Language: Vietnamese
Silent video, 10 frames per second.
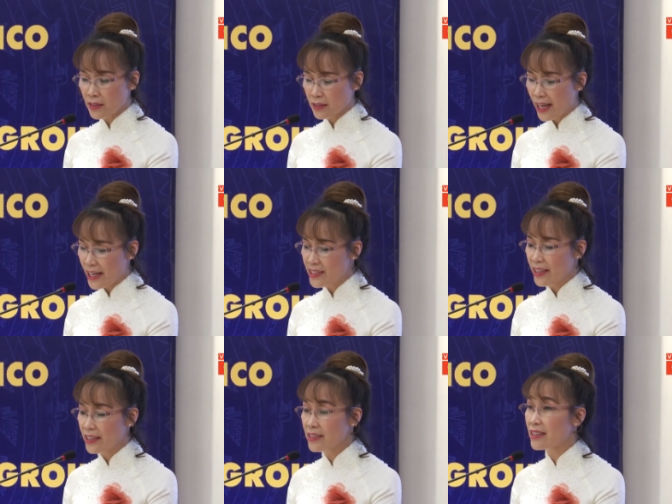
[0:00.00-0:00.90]
qua các hoạt
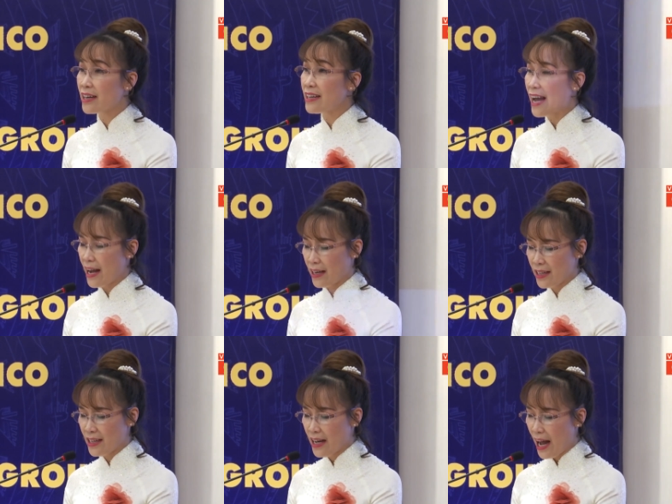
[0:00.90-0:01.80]
động bảo tồn và
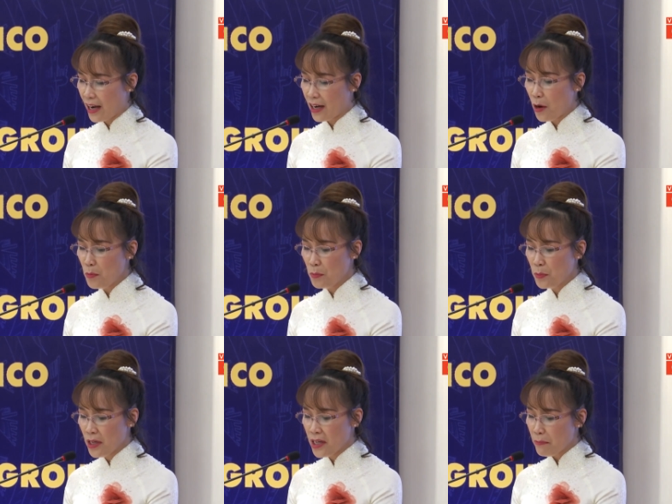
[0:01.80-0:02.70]
phục hồi các di
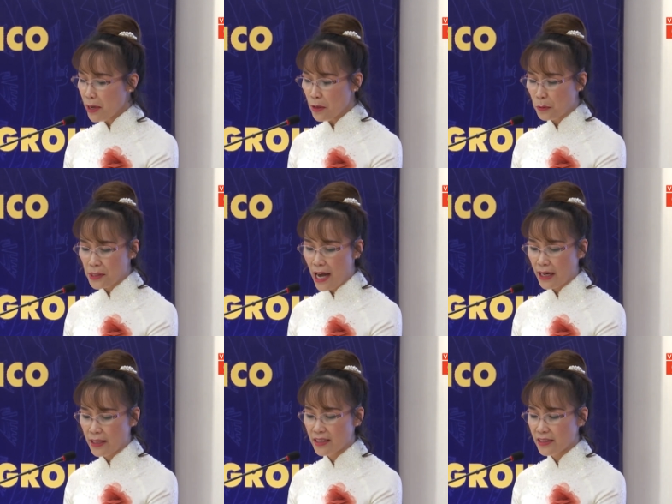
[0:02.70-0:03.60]
sản văn hóa, phục
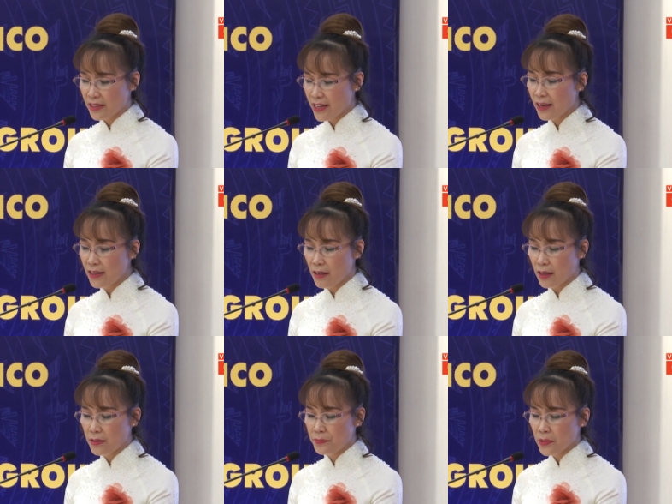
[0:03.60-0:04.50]
hồi các làng
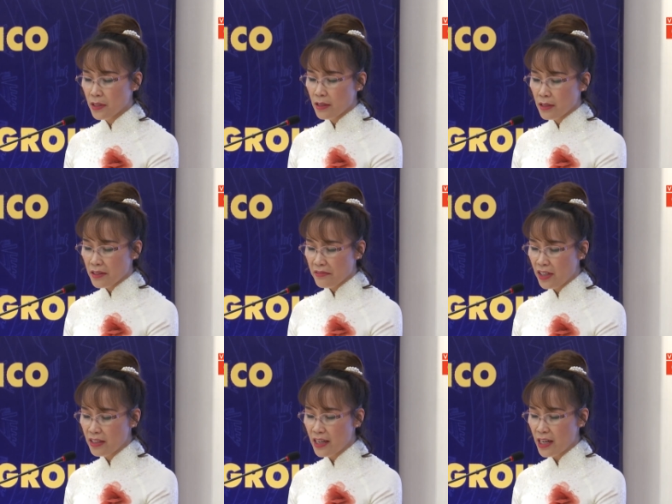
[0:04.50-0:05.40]
nghề và hỗ
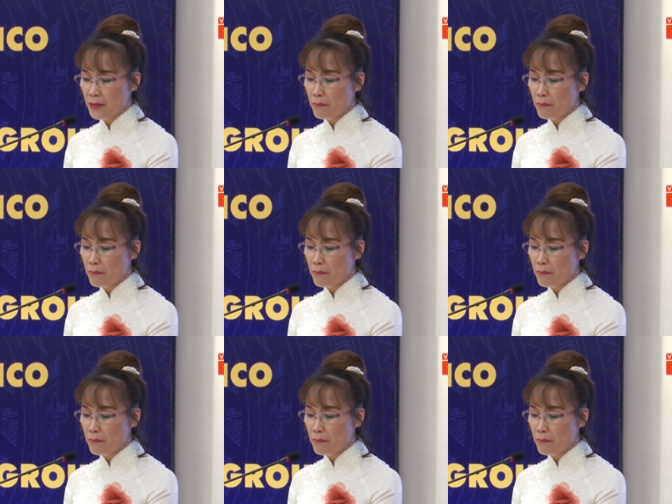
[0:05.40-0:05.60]
trợ các không